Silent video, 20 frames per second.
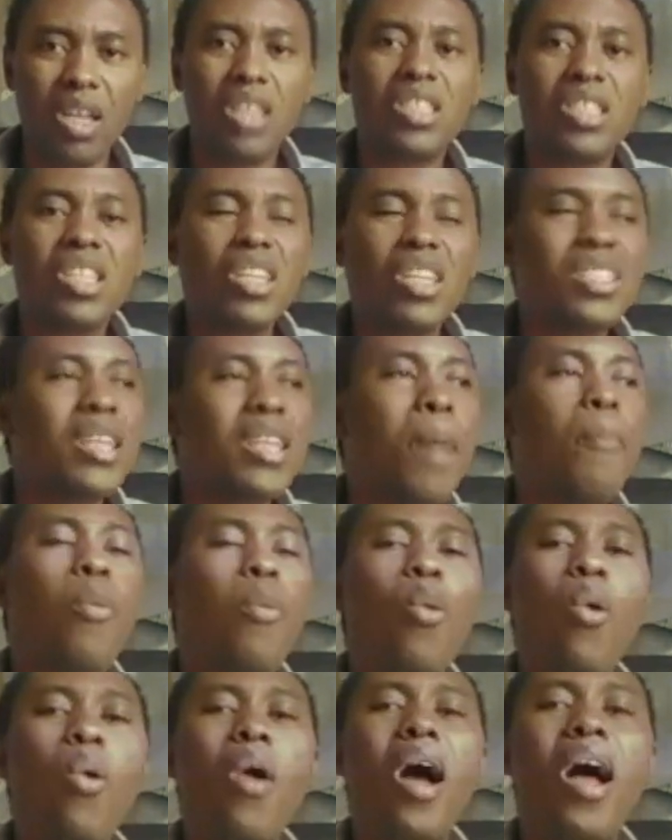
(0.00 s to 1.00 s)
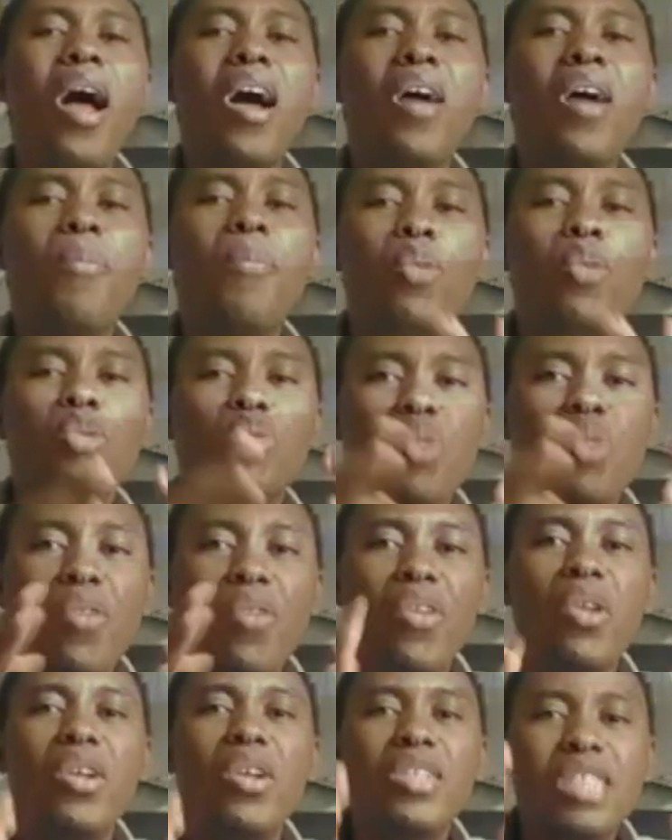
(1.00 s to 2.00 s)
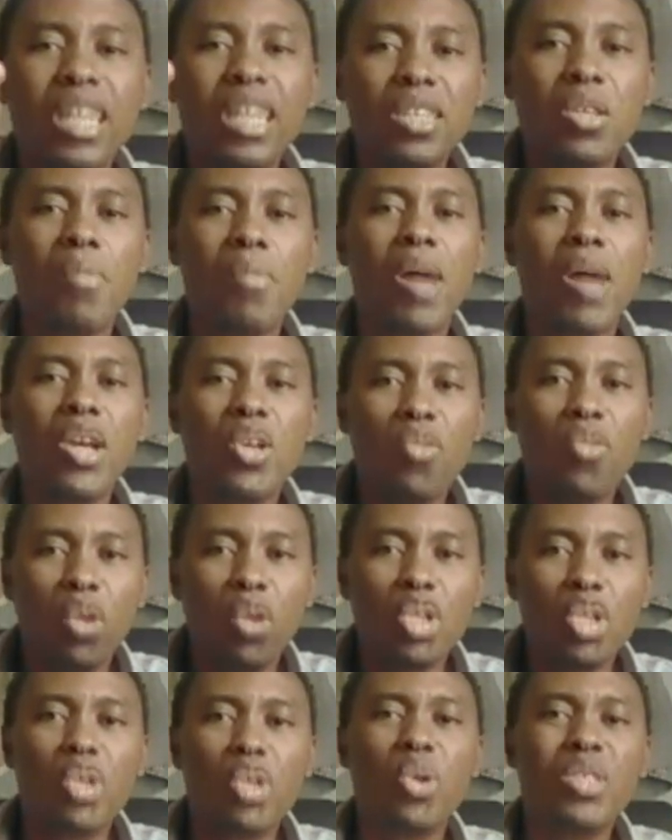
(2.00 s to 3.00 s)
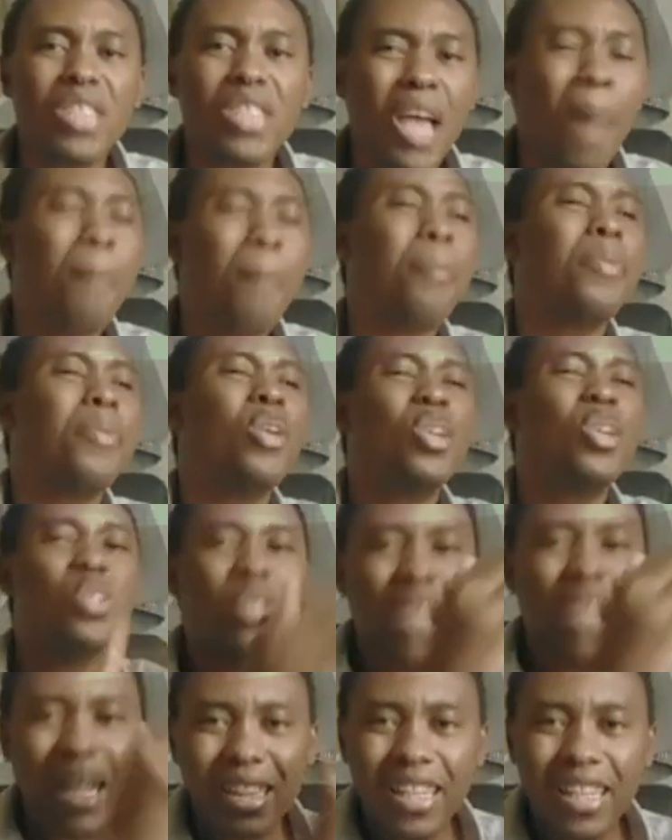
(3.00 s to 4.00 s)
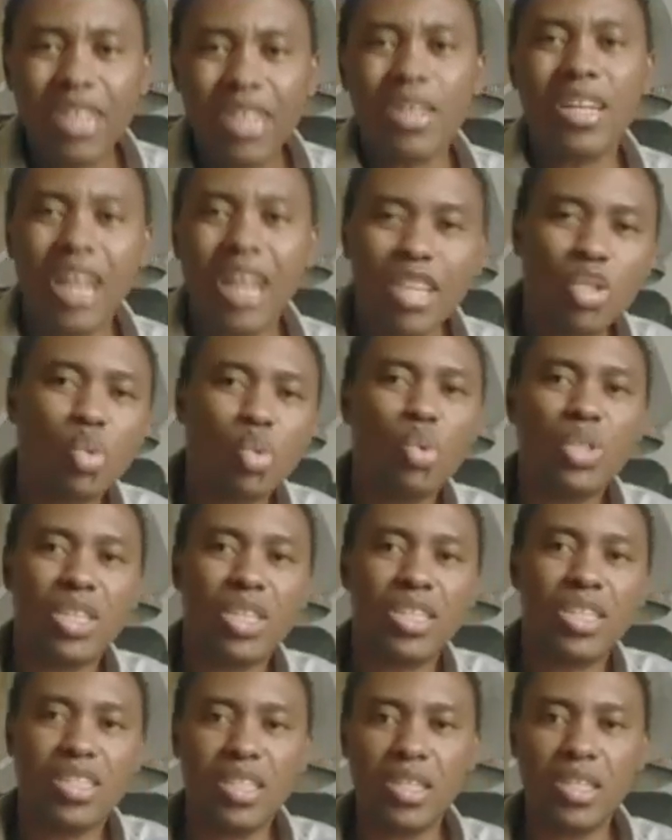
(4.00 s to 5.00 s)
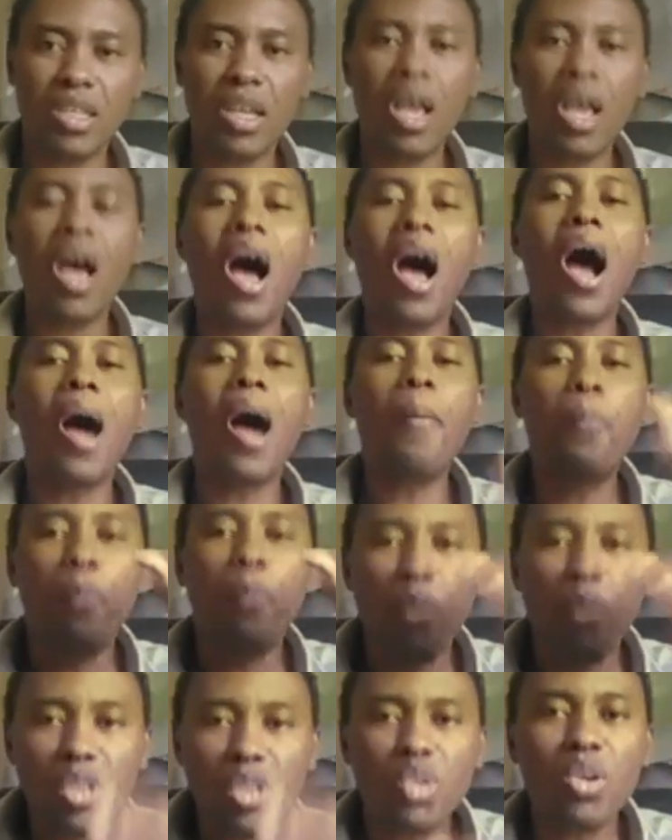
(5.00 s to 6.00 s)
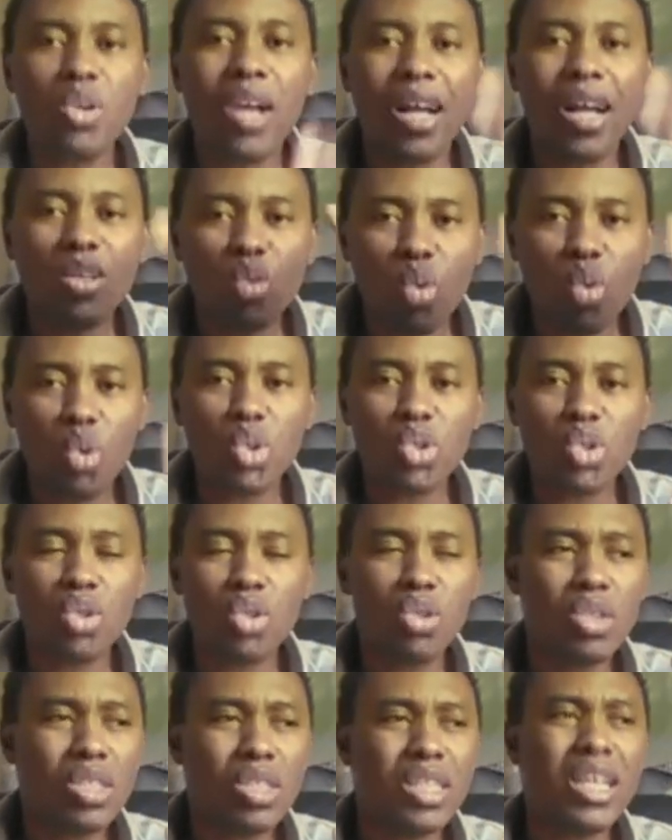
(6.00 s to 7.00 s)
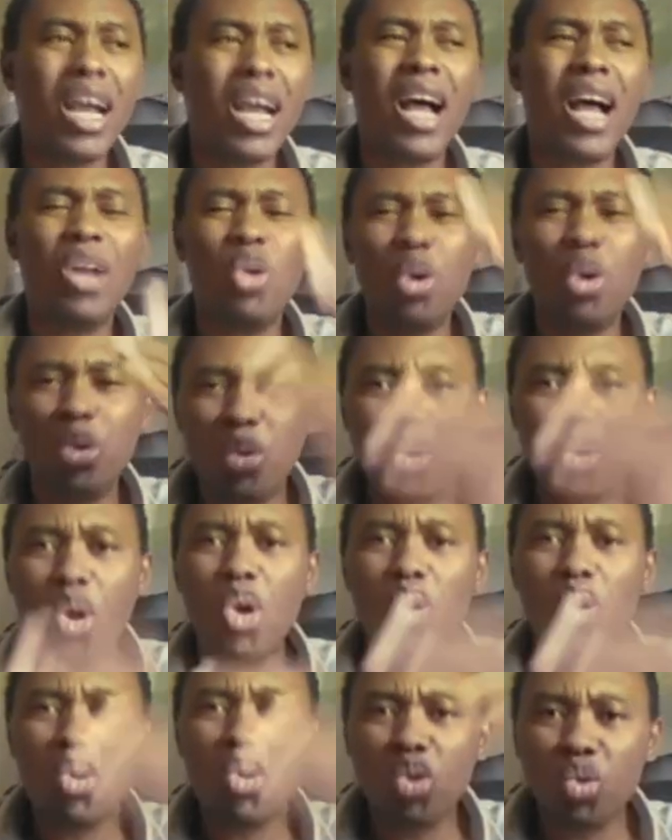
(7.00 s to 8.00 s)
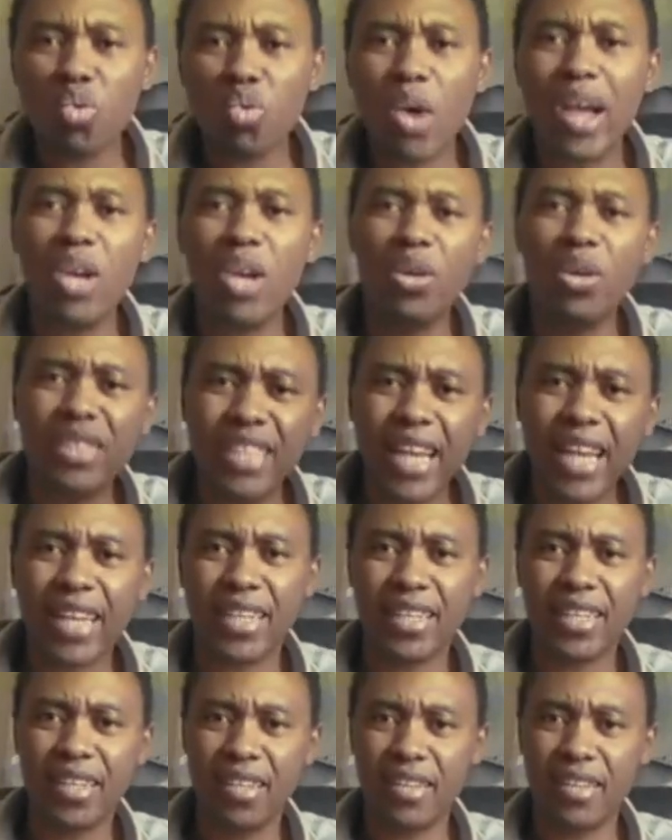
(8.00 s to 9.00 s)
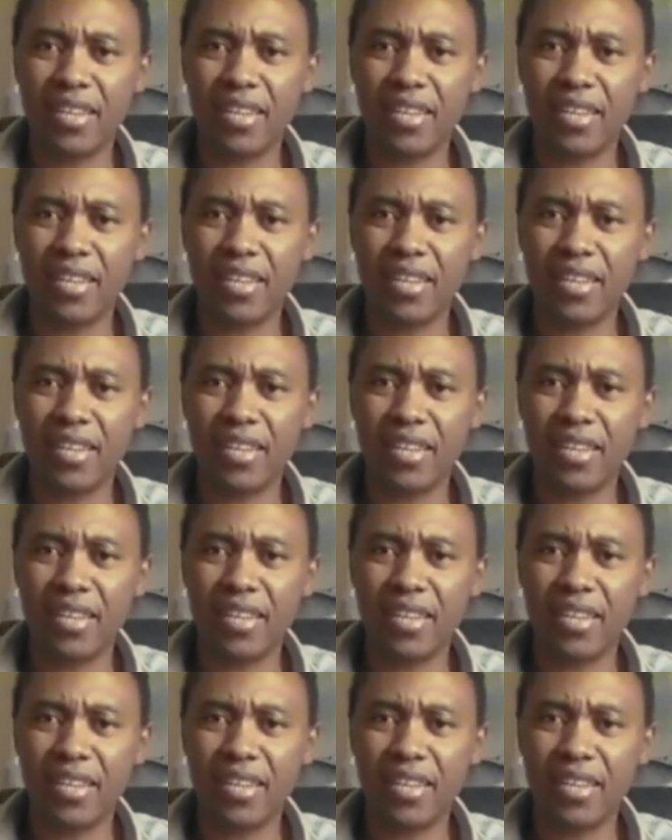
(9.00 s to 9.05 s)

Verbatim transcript: Si c'est pour, pour suivre le traitement de votre dossier, appuyez sur la, la touche ceci. Appuyez sur la touche, il y a le 2, le 3 et le 5.